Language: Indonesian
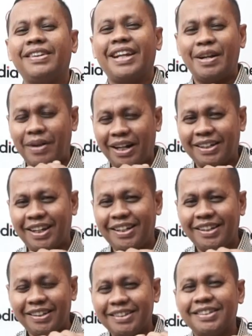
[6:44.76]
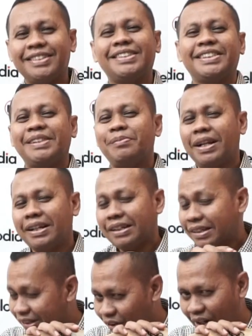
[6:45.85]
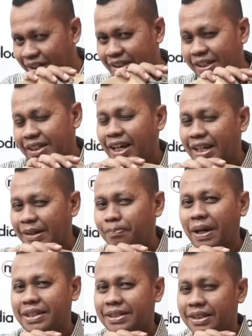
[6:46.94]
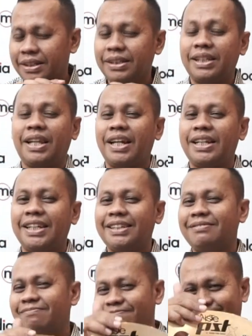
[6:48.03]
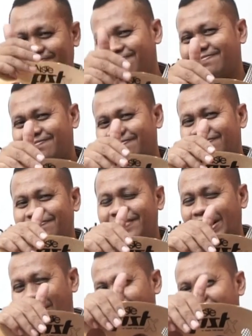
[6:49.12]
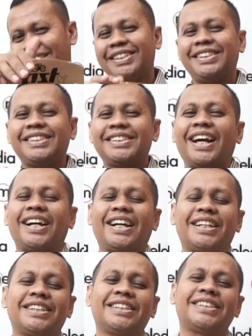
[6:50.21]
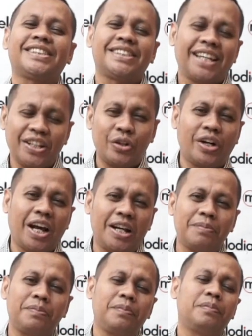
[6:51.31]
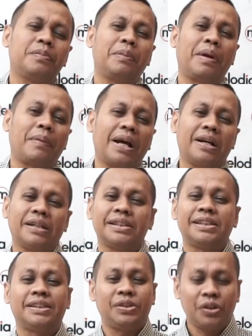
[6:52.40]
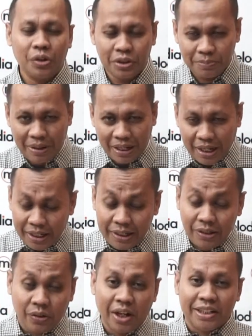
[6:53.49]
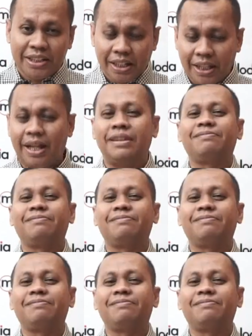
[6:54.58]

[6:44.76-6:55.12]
Keren banget kan? Simbal koleksi dari Paiste kita ini. Berikutnya akan saya tunjukkan beberapa contoh simbal lain koleksi kita.